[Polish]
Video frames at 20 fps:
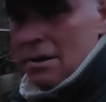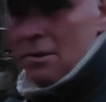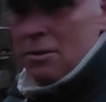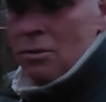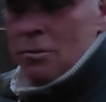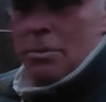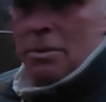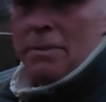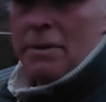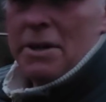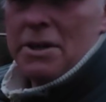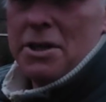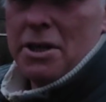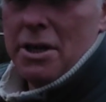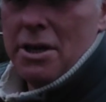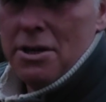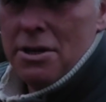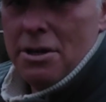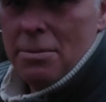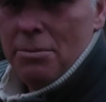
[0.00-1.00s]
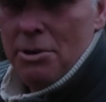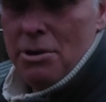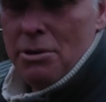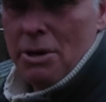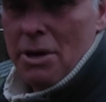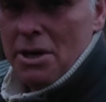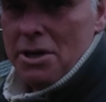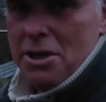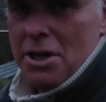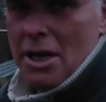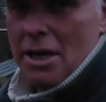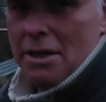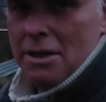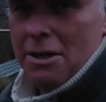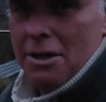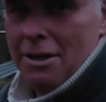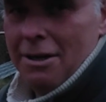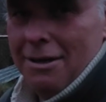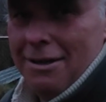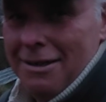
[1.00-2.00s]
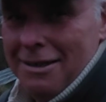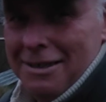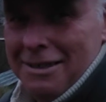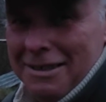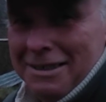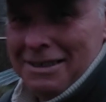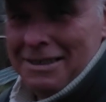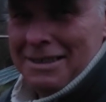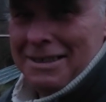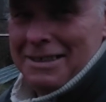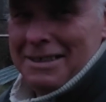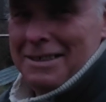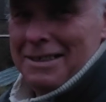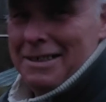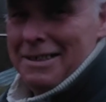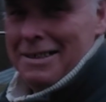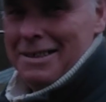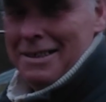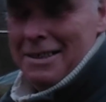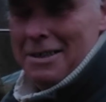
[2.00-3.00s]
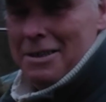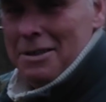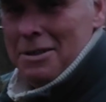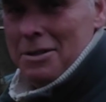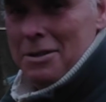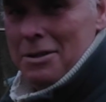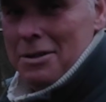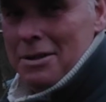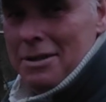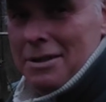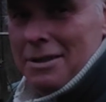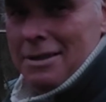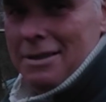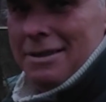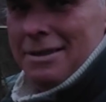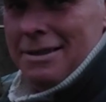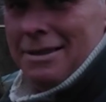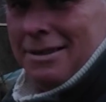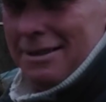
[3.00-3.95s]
kupować jakieś miłe śniaki. Prze, przebranżowujesz